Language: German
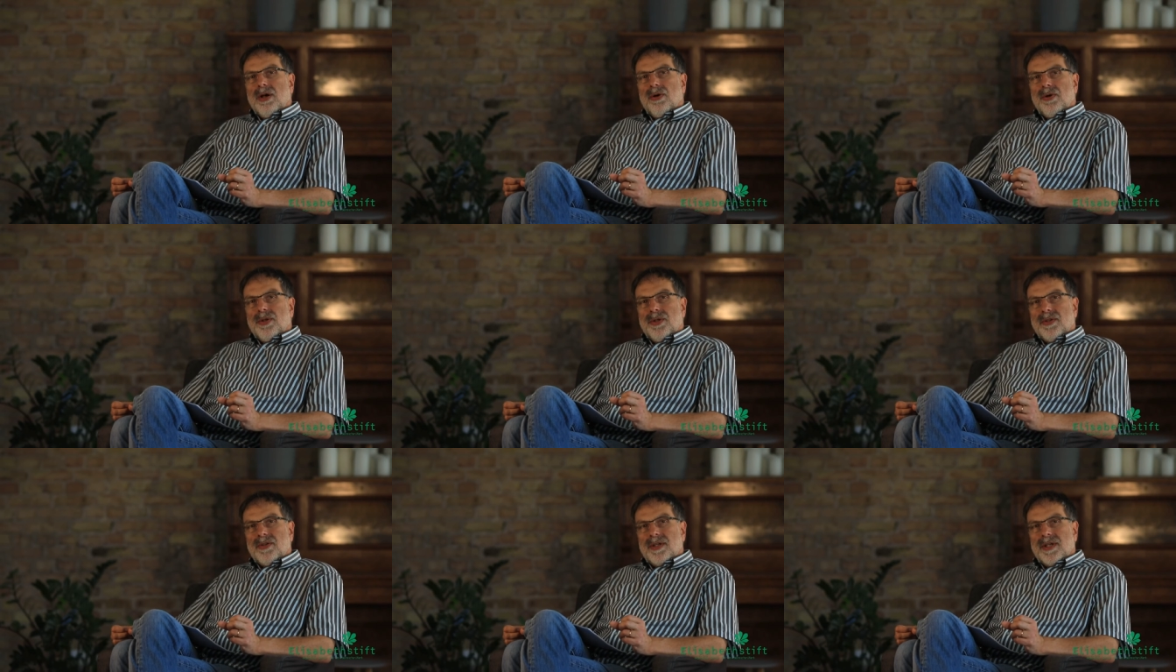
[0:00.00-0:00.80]

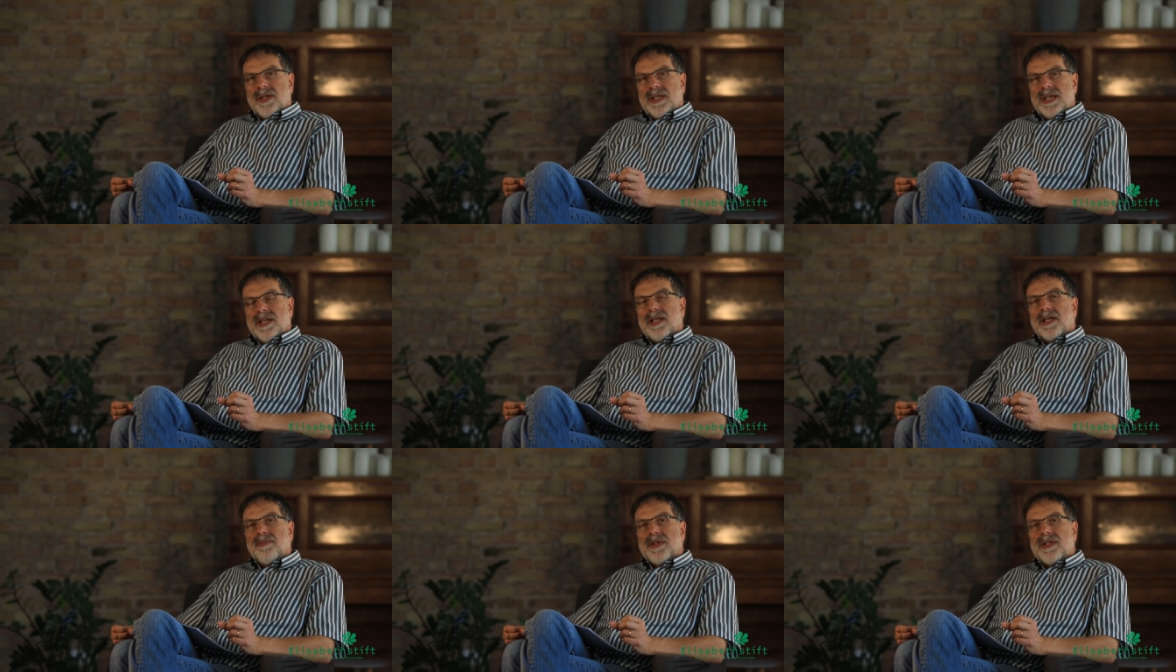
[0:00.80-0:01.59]
und äh, ich
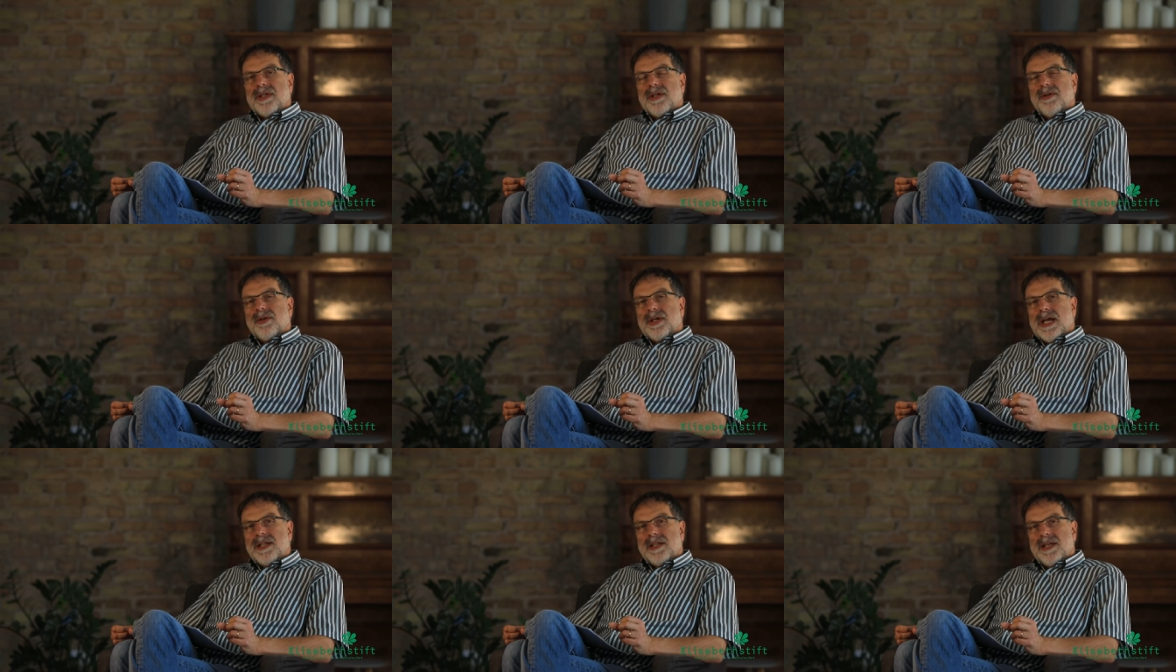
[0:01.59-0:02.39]
erinnere mich noch
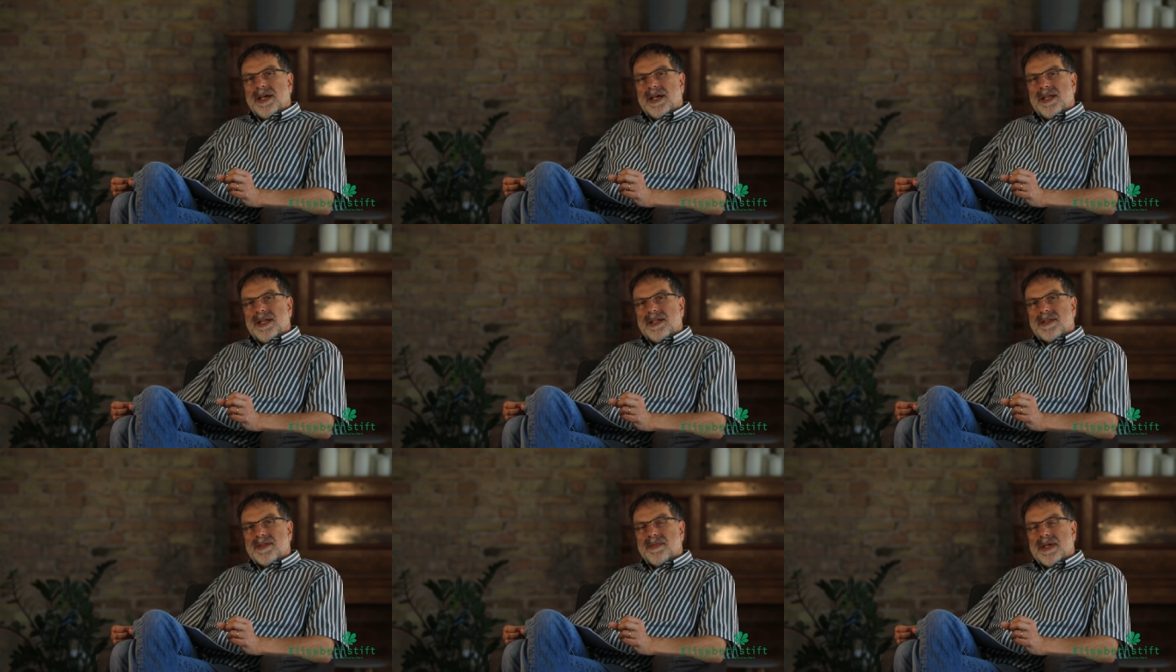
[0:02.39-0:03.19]
gerne daran,
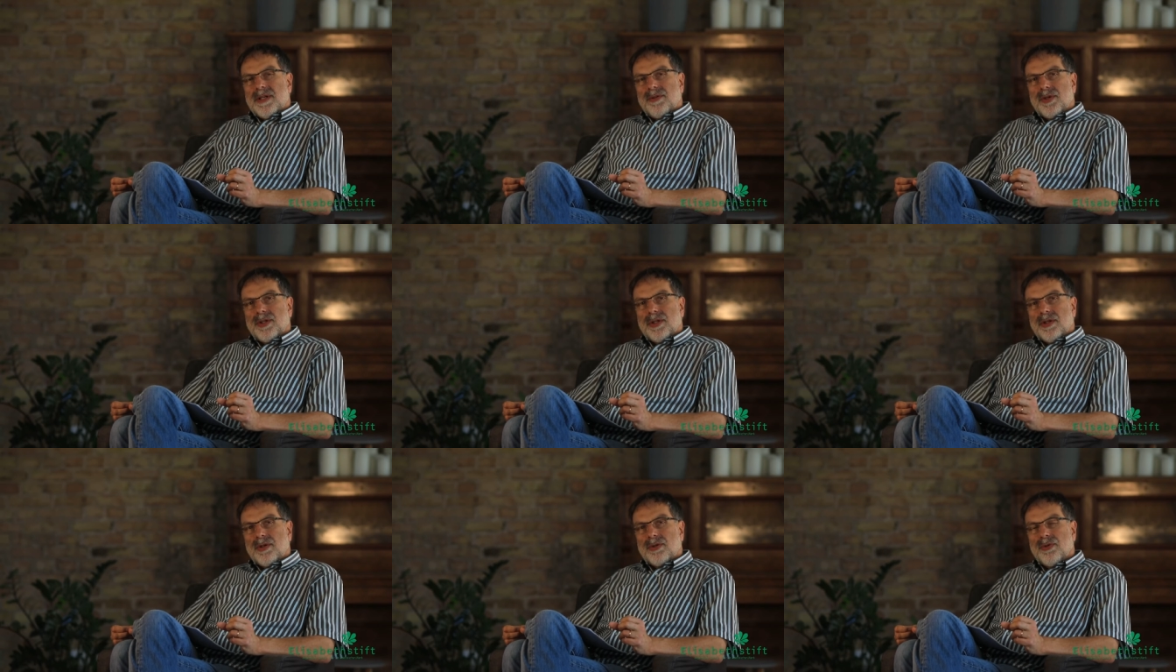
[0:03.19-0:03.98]
als meine Töchter
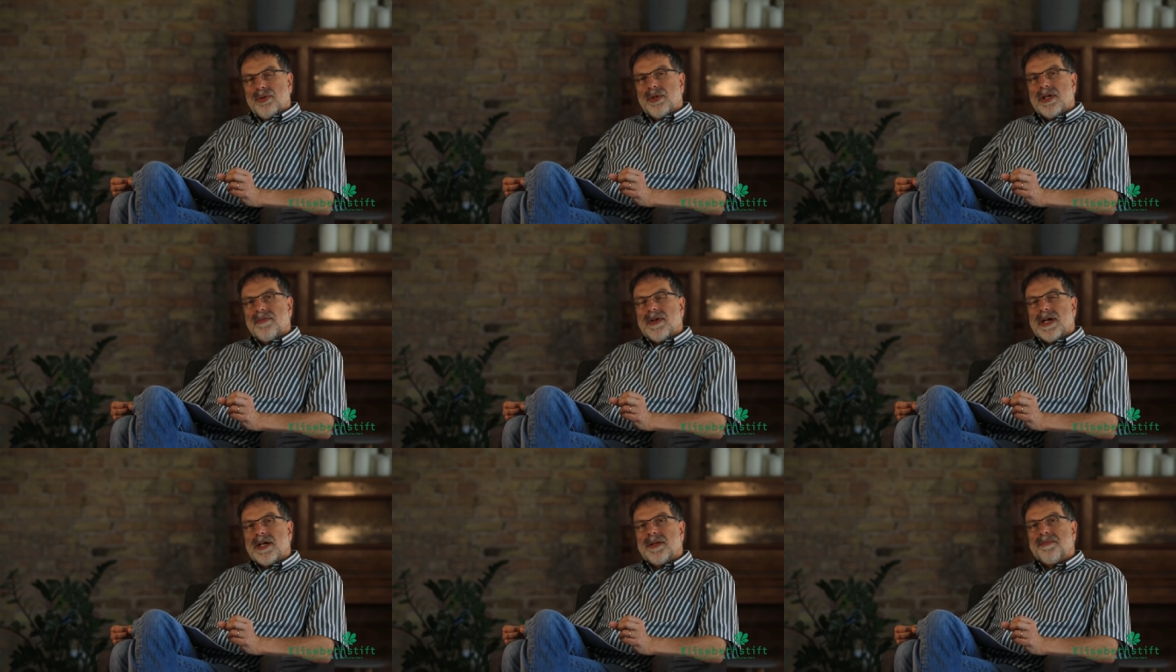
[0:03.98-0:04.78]
noch jünger
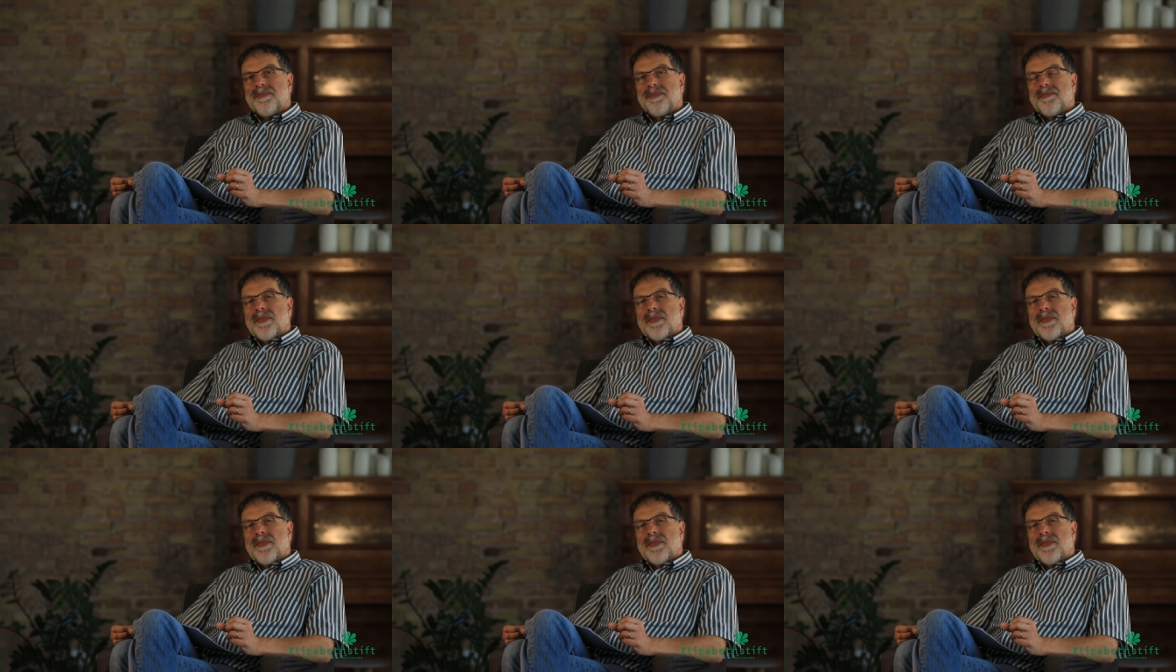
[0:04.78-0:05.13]
waren